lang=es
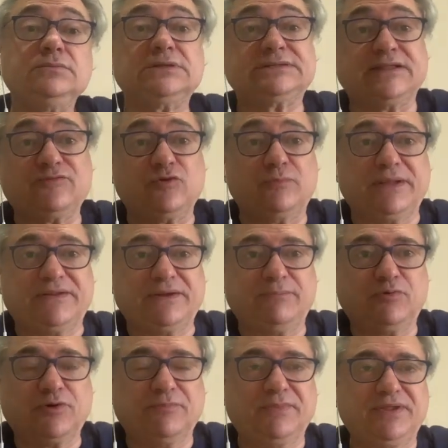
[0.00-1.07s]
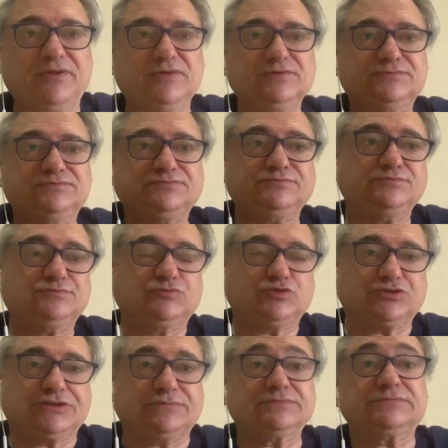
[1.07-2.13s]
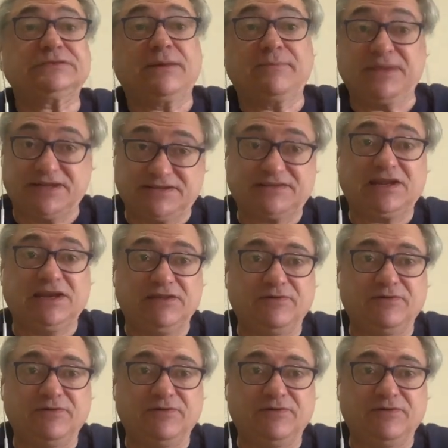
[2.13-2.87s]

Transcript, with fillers: Estando el Madrid por en medio, no sé. También está el